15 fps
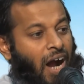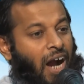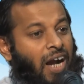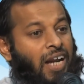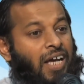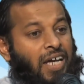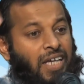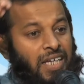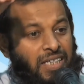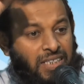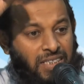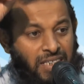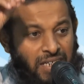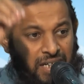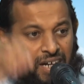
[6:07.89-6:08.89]
அழகிய
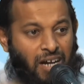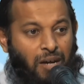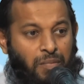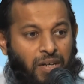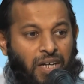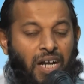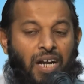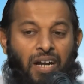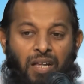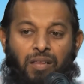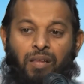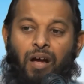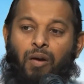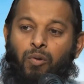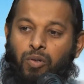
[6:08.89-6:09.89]
திருநாமங்கள்
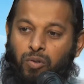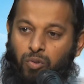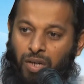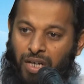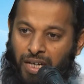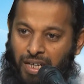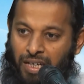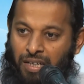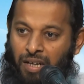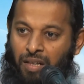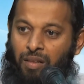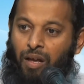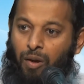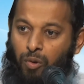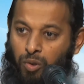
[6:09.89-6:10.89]
அல்லாவுக்கு உள்ளன
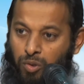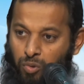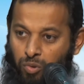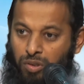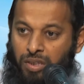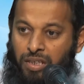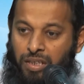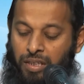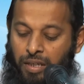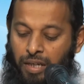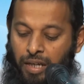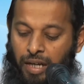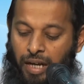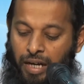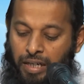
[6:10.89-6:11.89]
அல்லாவுக்கு உண்டு
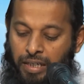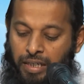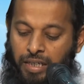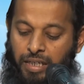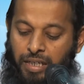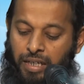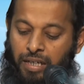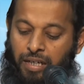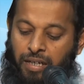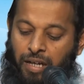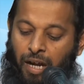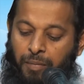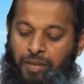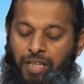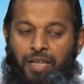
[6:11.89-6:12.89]
என்று
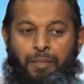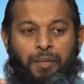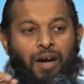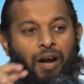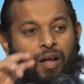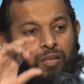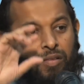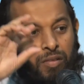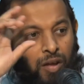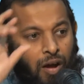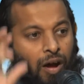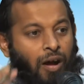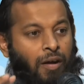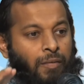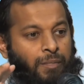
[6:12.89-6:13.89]
நாம் இதை
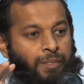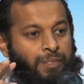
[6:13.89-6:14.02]
அல்லாஹ்